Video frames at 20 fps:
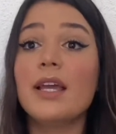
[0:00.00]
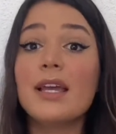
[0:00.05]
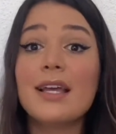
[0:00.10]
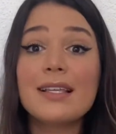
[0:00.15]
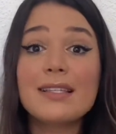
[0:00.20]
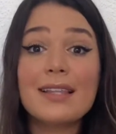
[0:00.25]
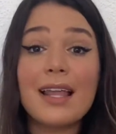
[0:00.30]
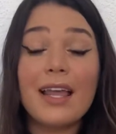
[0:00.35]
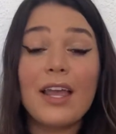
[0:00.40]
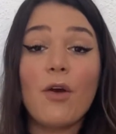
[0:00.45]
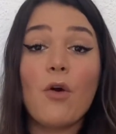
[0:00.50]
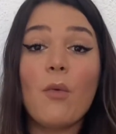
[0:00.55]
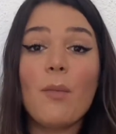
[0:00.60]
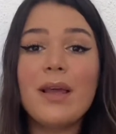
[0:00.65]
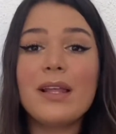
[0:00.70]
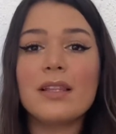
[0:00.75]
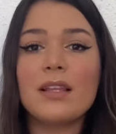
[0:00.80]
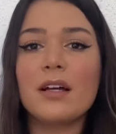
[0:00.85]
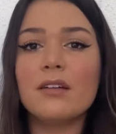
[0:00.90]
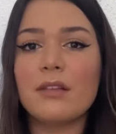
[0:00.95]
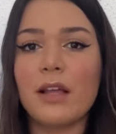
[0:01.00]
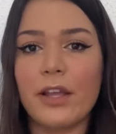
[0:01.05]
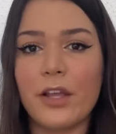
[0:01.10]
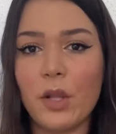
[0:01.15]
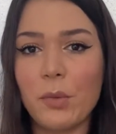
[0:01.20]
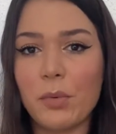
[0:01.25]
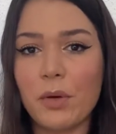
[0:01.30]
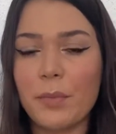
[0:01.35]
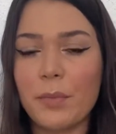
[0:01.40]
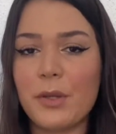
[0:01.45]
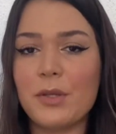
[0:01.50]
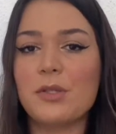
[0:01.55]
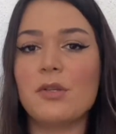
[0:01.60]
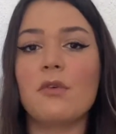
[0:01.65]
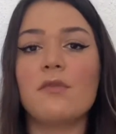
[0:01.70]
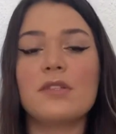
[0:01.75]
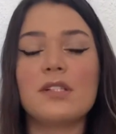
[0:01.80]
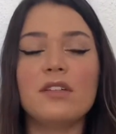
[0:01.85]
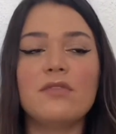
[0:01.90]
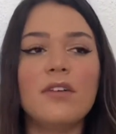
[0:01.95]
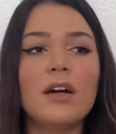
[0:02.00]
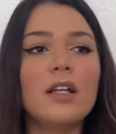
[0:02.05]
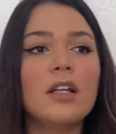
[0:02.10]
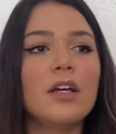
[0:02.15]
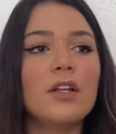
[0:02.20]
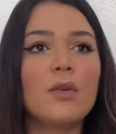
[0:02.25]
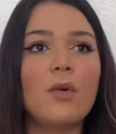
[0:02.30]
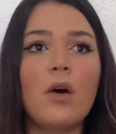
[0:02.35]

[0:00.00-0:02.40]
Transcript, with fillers: Você está recomendando aquilo para uma pessoa. Você está falando,